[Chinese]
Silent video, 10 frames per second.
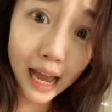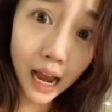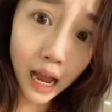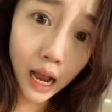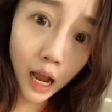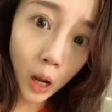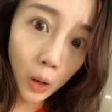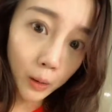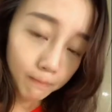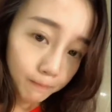一点，
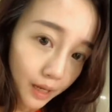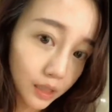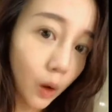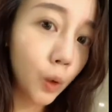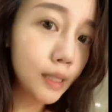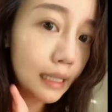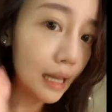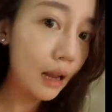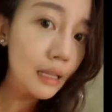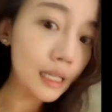别让口红蹭
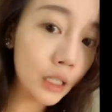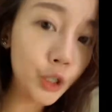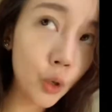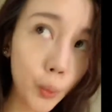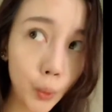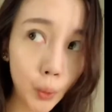脏了你的手。